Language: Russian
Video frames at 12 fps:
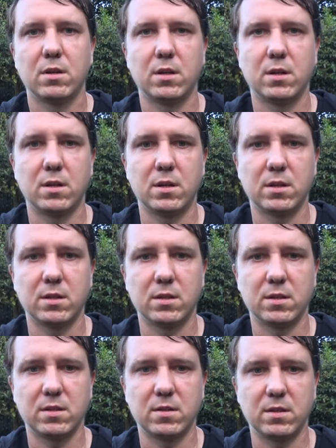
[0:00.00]
а,
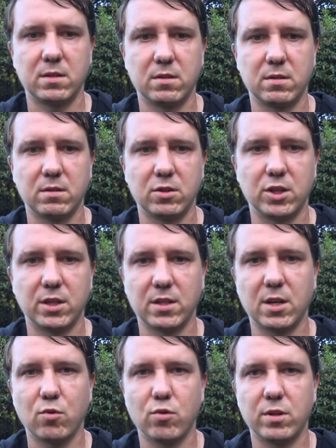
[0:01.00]

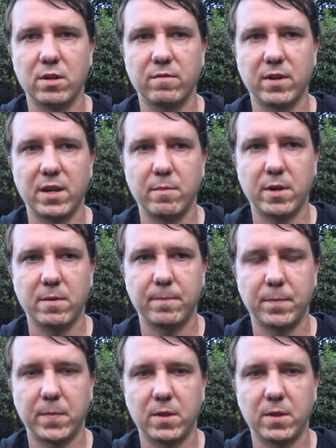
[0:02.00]
через какое-то время.